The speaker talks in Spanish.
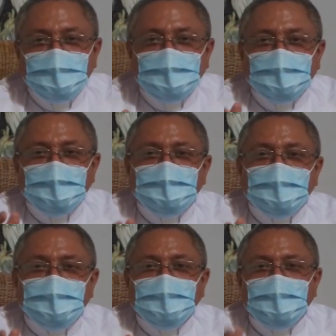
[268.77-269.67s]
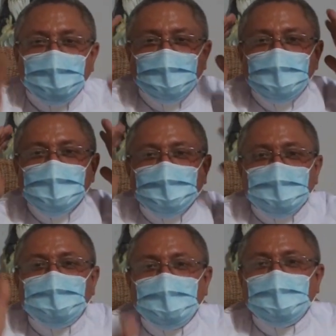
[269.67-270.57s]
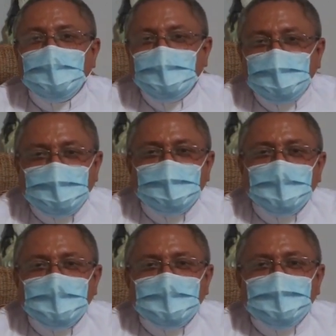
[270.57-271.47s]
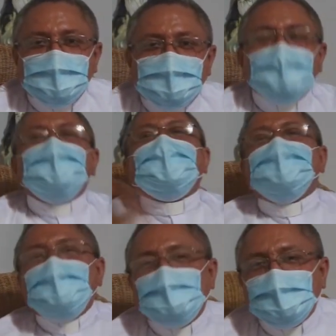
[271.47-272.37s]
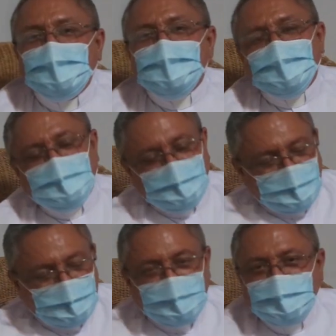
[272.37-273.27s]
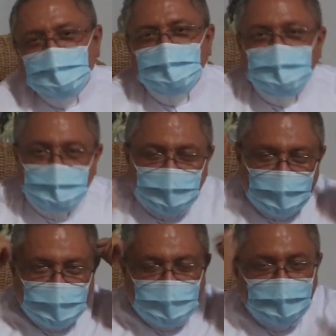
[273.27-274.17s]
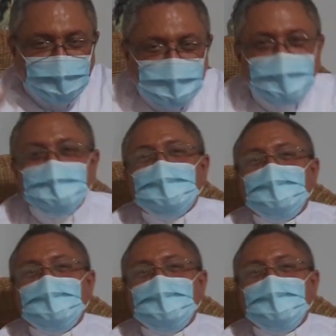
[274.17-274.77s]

vino con el pelo negro y se va pelo blanco se ha envejecido con nosotros, pues bendito Dios, porque las canas no salen